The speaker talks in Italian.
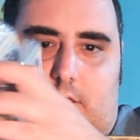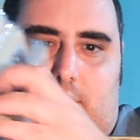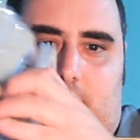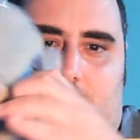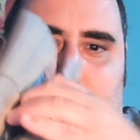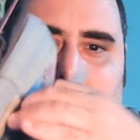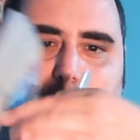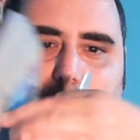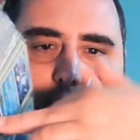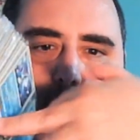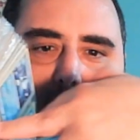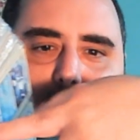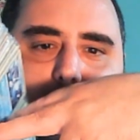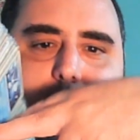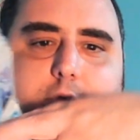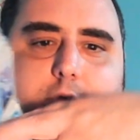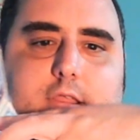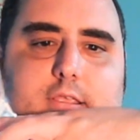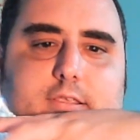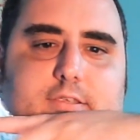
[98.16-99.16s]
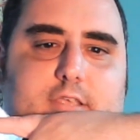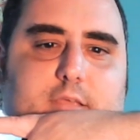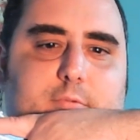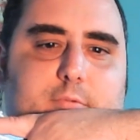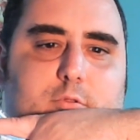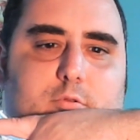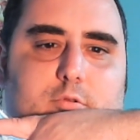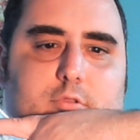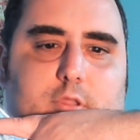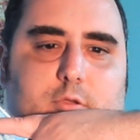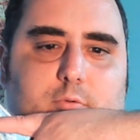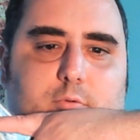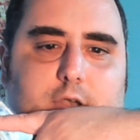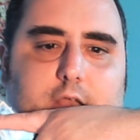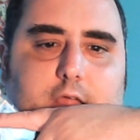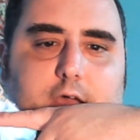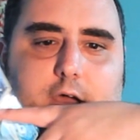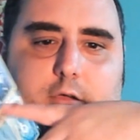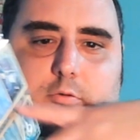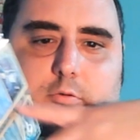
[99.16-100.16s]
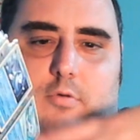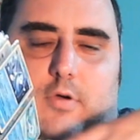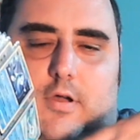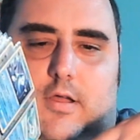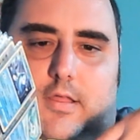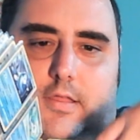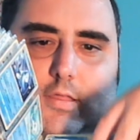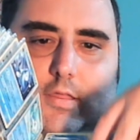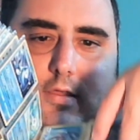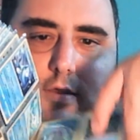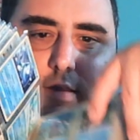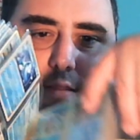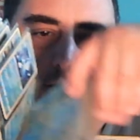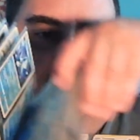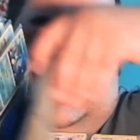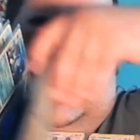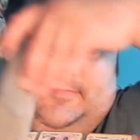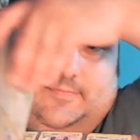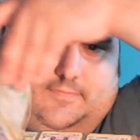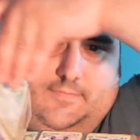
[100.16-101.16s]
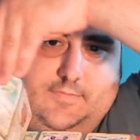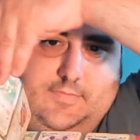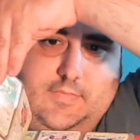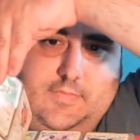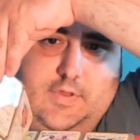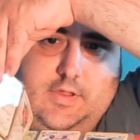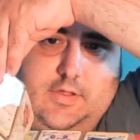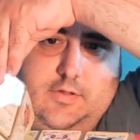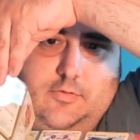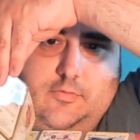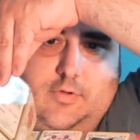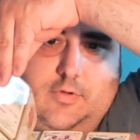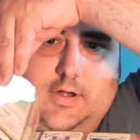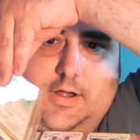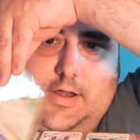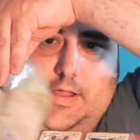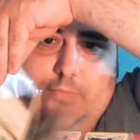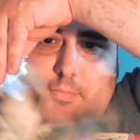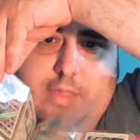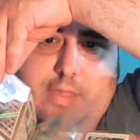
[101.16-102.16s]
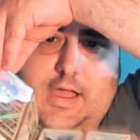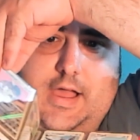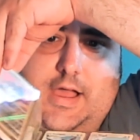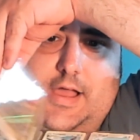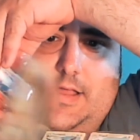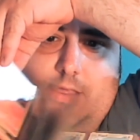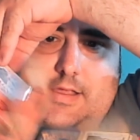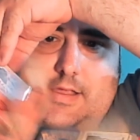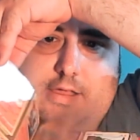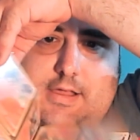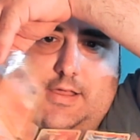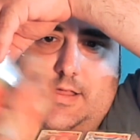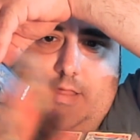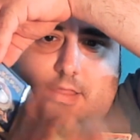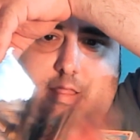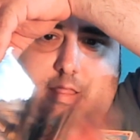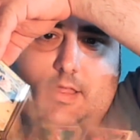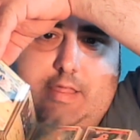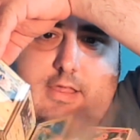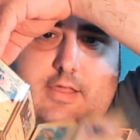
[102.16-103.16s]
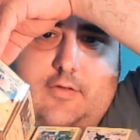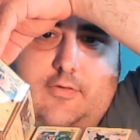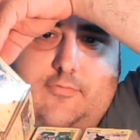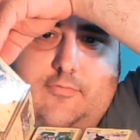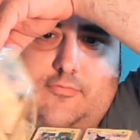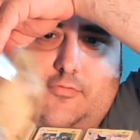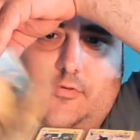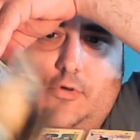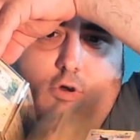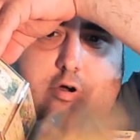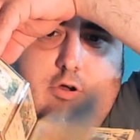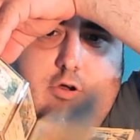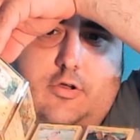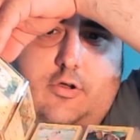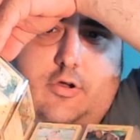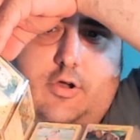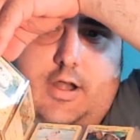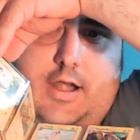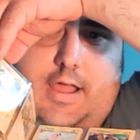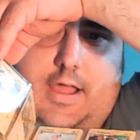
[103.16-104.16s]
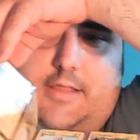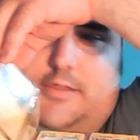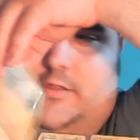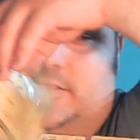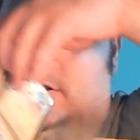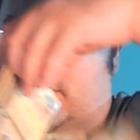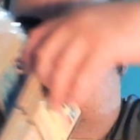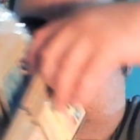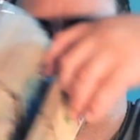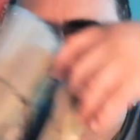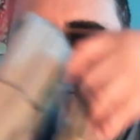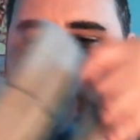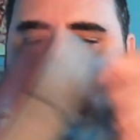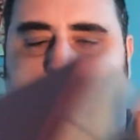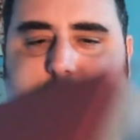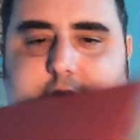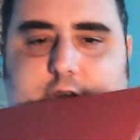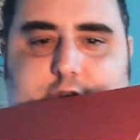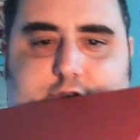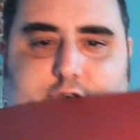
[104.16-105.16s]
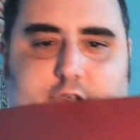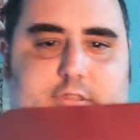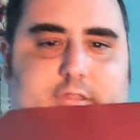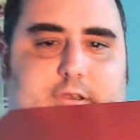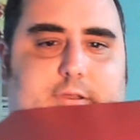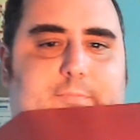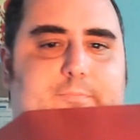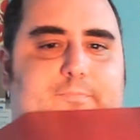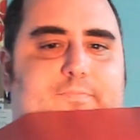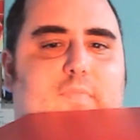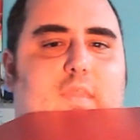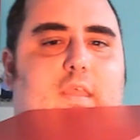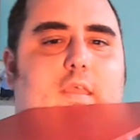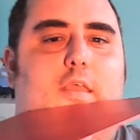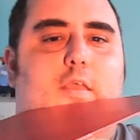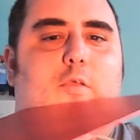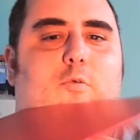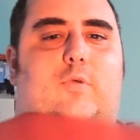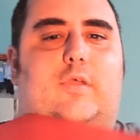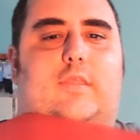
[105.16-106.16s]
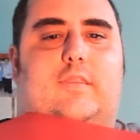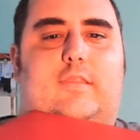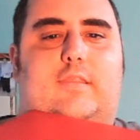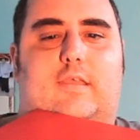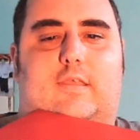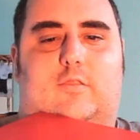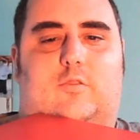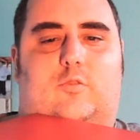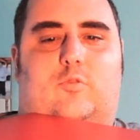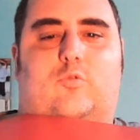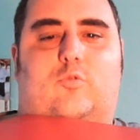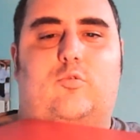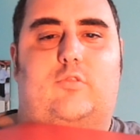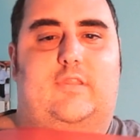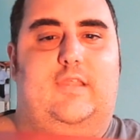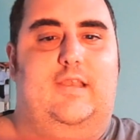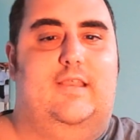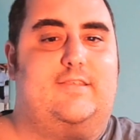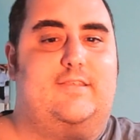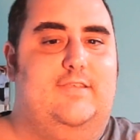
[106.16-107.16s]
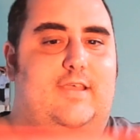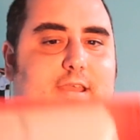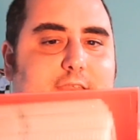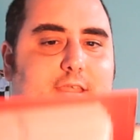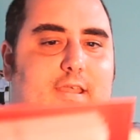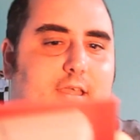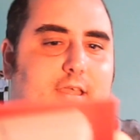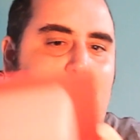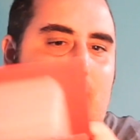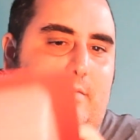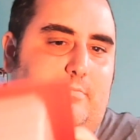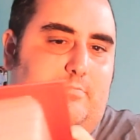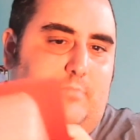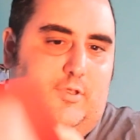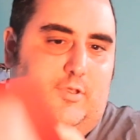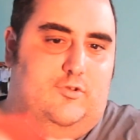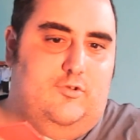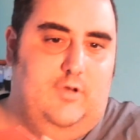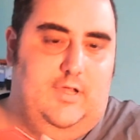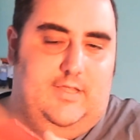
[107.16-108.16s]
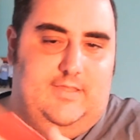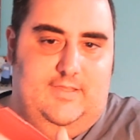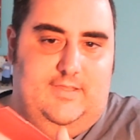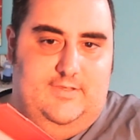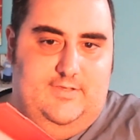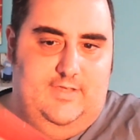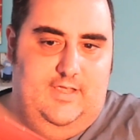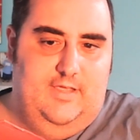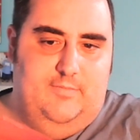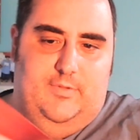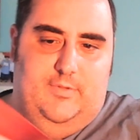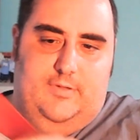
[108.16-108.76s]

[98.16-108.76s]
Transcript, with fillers: tutte quelle insieme tutte quelle acqua quelle bianche fuoco elettro eccetera eccetera quindi tutte le serie mescolate insieme